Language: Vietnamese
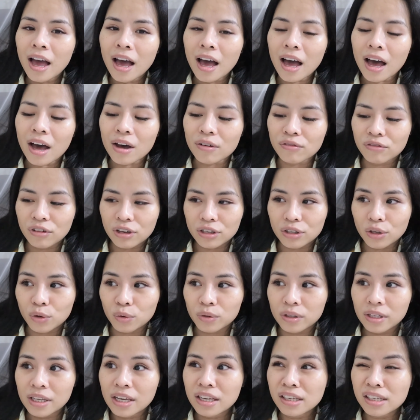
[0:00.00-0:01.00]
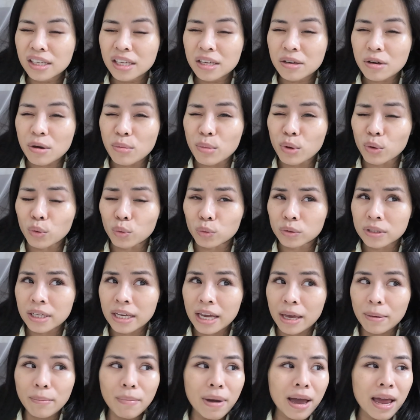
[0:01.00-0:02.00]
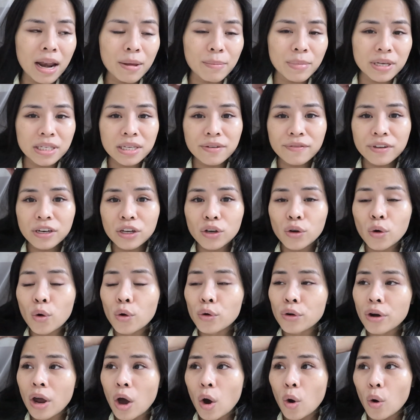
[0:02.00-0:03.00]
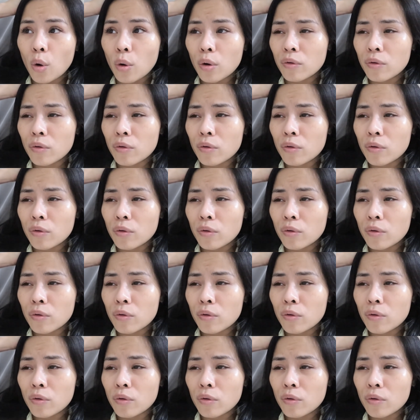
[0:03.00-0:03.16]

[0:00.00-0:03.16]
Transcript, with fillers: à, Việc đầu tiên khi mà mình ngủ dậy ngày mai là mình sẽ phải đi gội đầu.